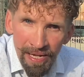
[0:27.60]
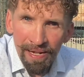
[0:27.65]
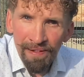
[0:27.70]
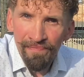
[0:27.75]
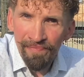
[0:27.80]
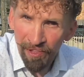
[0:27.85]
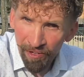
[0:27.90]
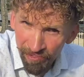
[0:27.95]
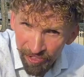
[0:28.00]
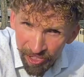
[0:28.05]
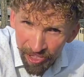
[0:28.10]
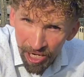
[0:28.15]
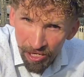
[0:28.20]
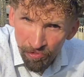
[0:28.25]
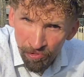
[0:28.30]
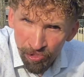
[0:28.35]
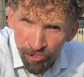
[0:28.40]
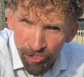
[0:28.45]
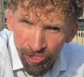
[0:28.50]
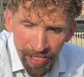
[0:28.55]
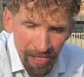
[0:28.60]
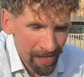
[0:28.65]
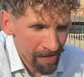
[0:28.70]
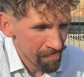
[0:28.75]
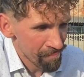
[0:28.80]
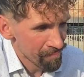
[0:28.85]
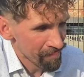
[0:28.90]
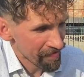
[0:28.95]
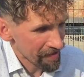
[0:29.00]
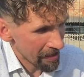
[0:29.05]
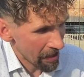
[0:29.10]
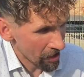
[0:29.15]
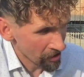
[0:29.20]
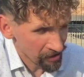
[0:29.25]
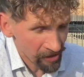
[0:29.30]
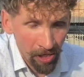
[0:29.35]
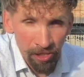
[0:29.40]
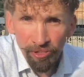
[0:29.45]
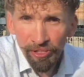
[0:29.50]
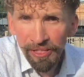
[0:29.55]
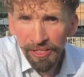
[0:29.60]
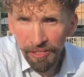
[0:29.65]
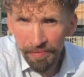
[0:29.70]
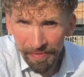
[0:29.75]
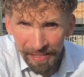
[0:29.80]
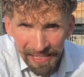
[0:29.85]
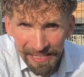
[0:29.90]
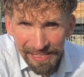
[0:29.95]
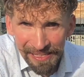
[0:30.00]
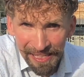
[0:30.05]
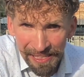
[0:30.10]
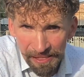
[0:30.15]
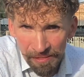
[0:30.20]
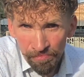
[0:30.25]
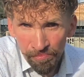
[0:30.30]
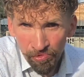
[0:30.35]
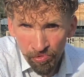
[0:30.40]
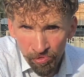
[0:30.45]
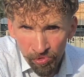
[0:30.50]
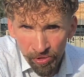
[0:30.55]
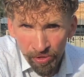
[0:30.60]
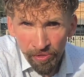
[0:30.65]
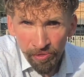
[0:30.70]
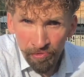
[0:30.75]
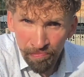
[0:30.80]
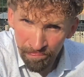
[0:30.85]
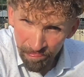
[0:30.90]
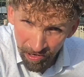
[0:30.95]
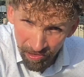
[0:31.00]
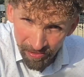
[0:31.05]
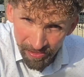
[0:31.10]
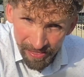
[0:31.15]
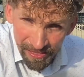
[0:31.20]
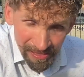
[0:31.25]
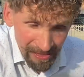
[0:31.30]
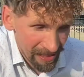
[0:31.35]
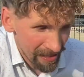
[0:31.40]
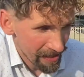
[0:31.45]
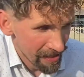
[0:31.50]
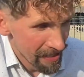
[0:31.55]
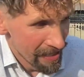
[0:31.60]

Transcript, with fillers: dowiedziało się o co chodzi z tą rejestracją kur w Polsce.